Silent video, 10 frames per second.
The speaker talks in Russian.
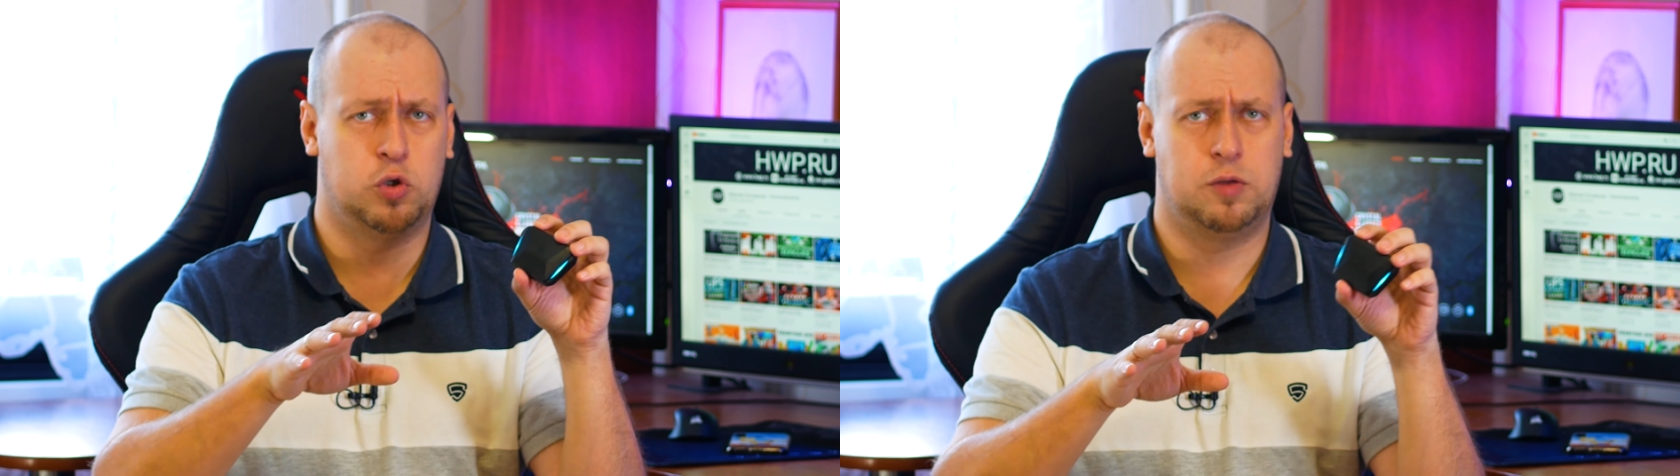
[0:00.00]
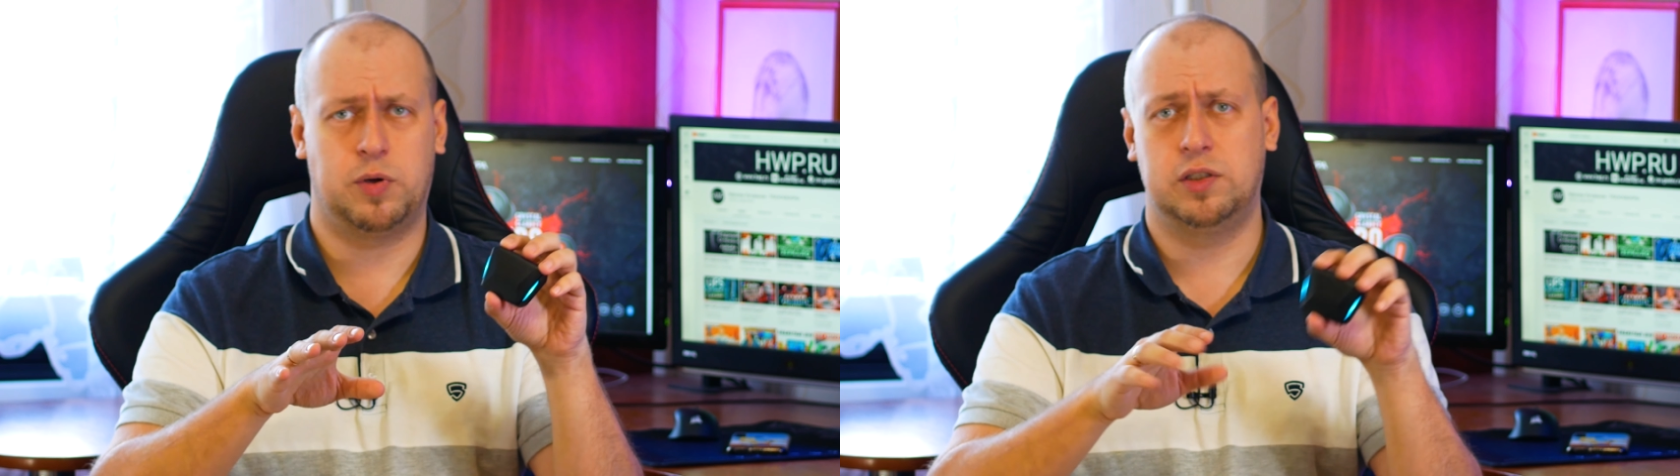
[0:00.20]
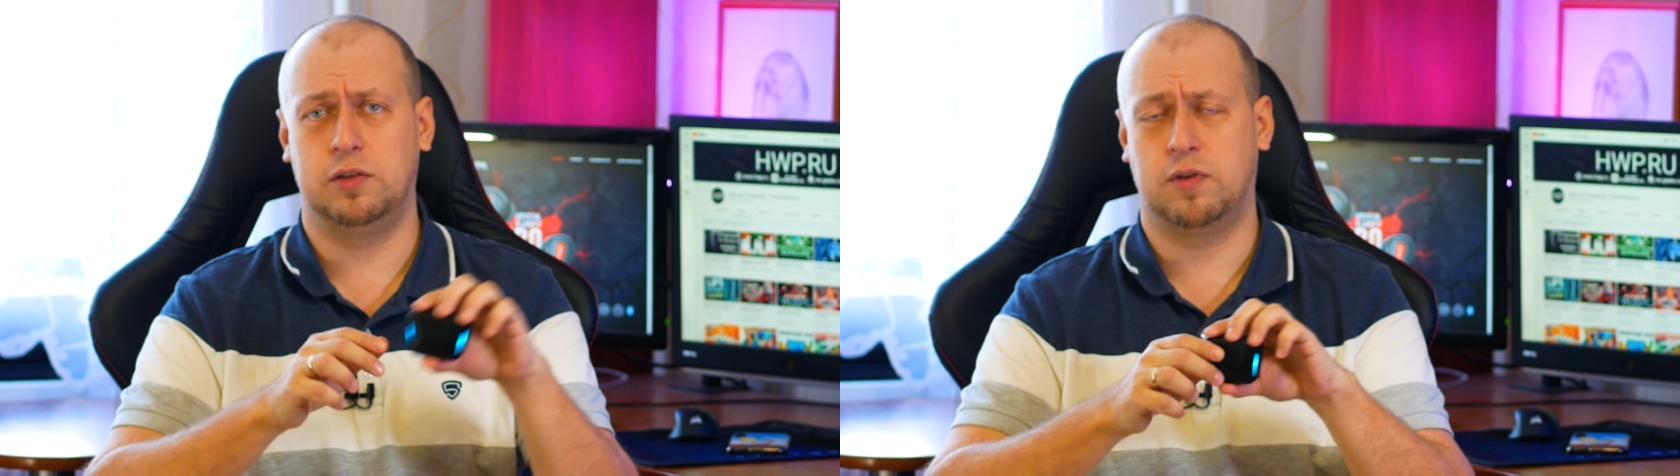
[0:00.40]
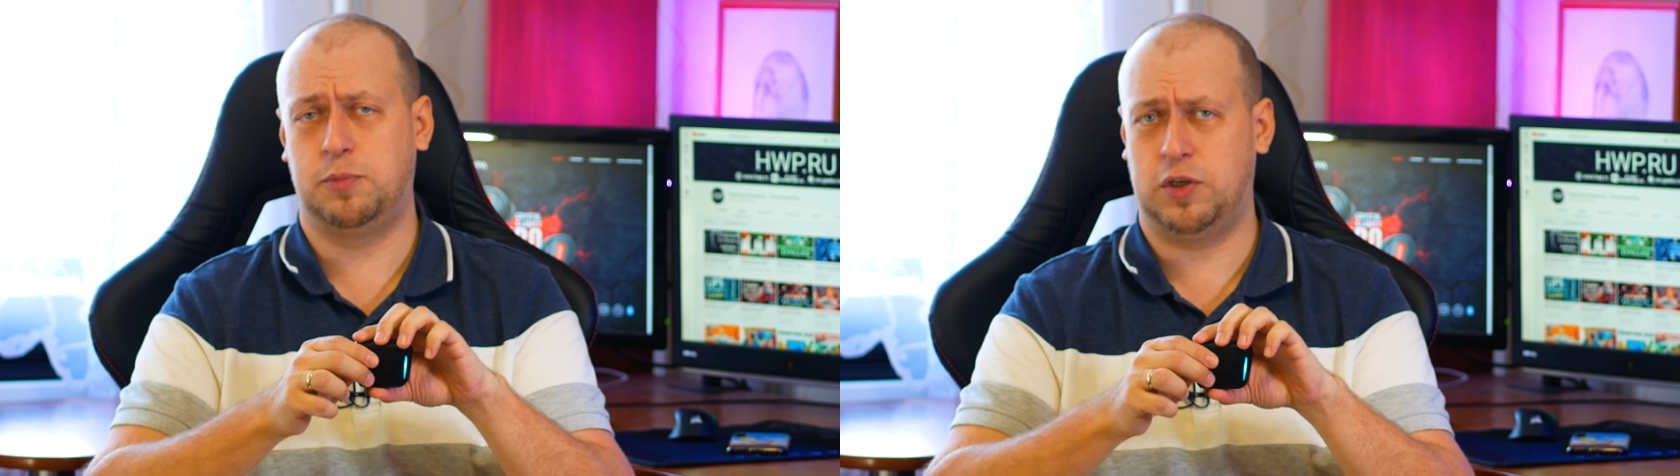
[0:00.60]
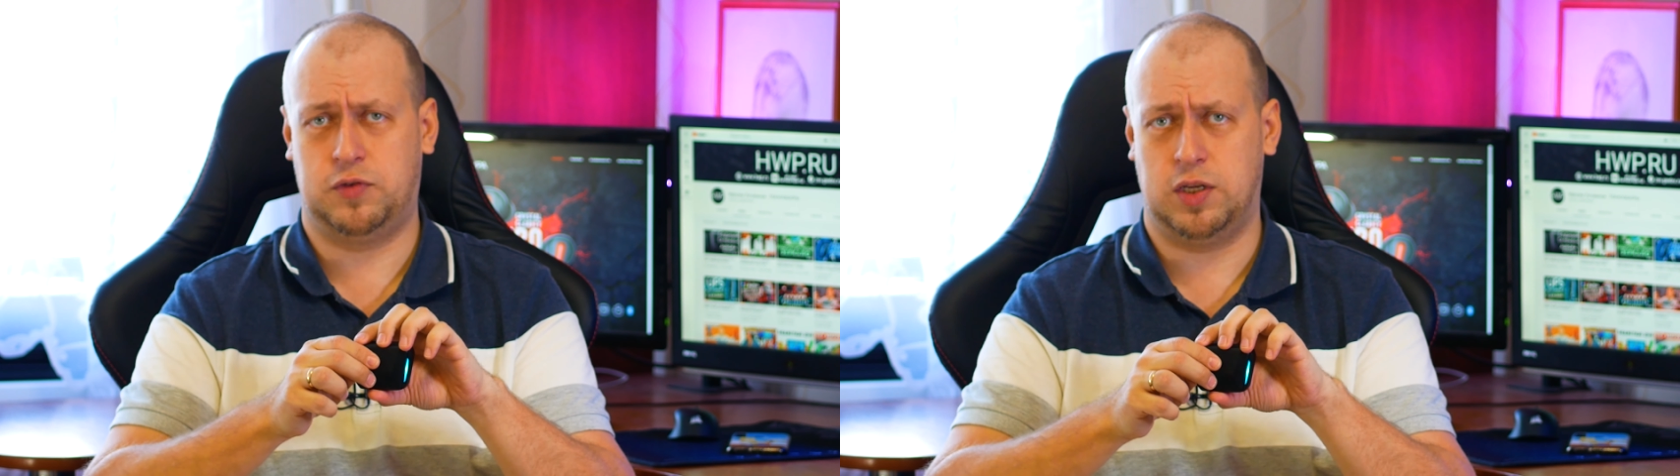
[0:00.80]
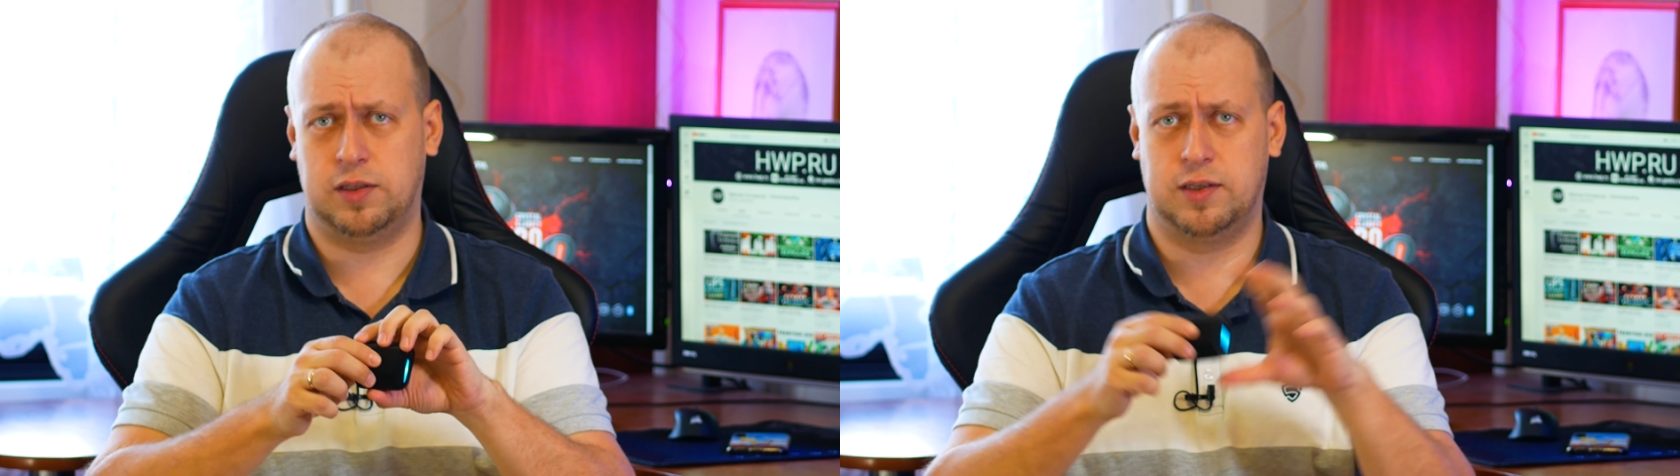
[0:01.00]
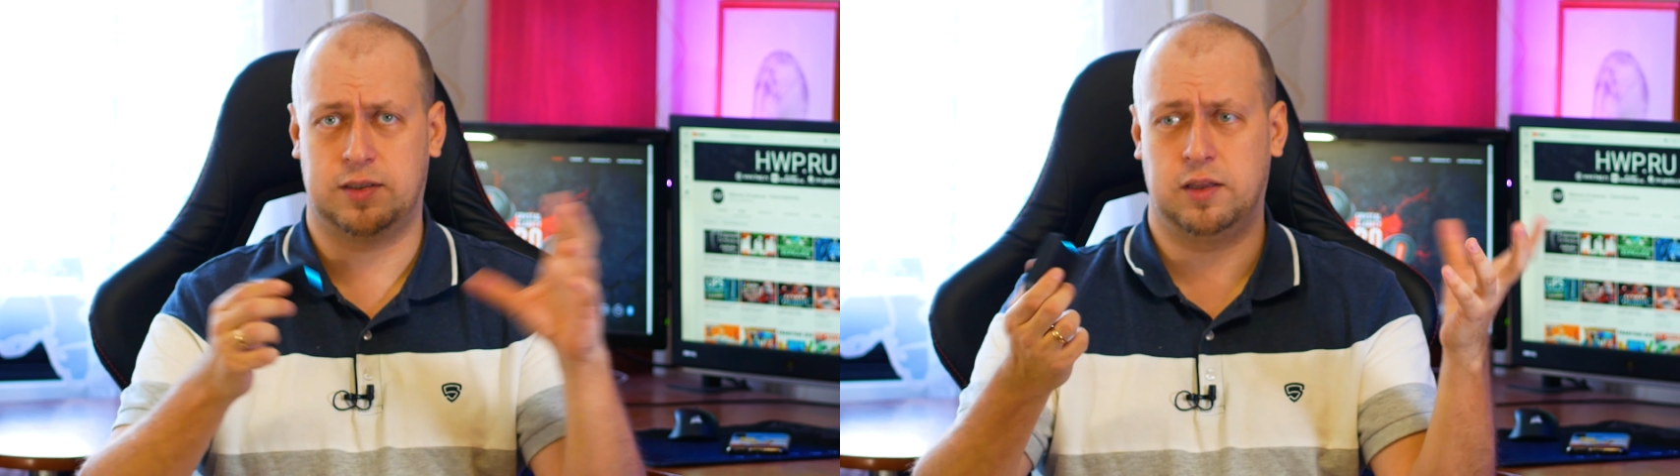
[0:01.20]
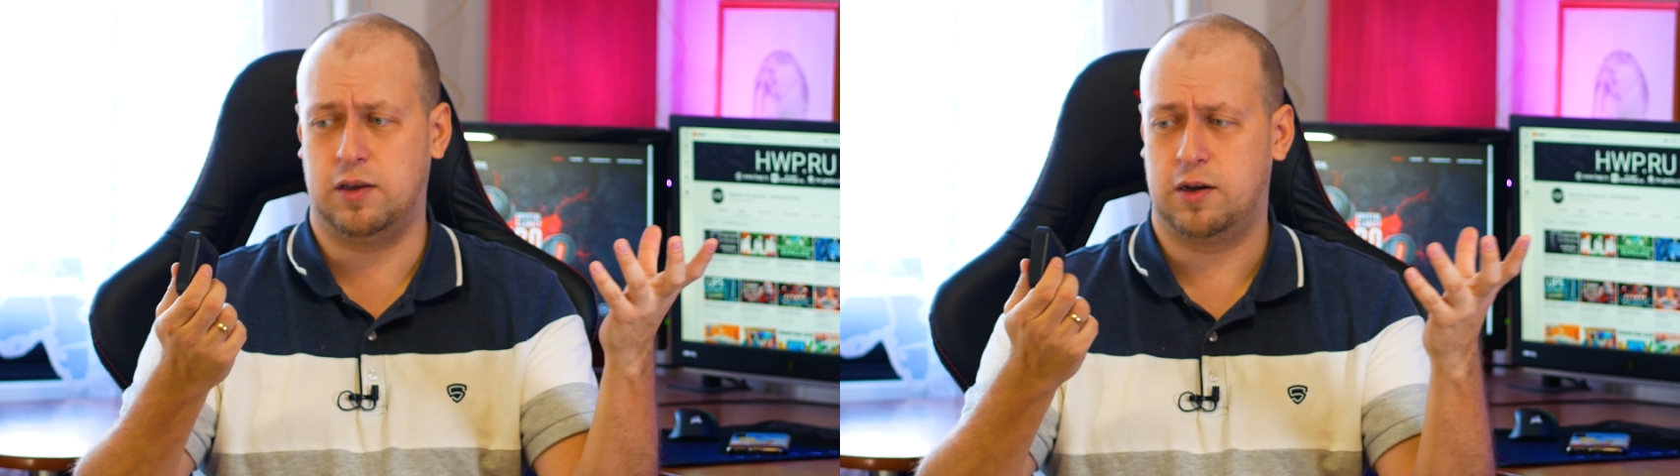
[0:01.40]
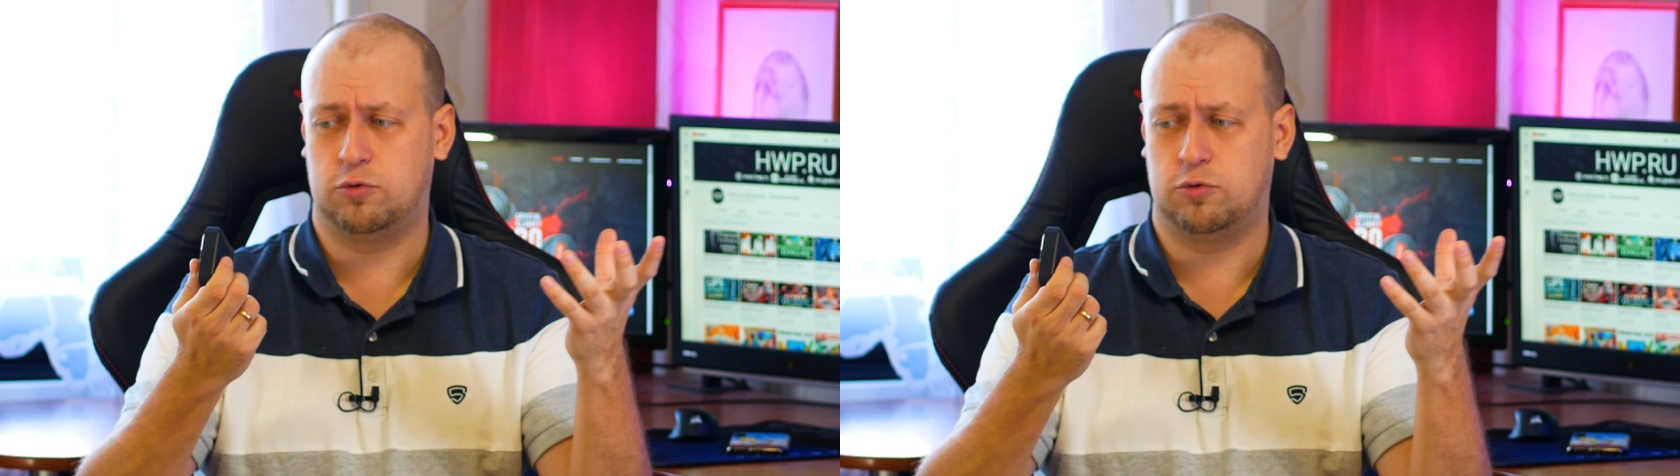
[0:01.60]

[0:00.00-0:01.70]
можно простить вообще все недостатки,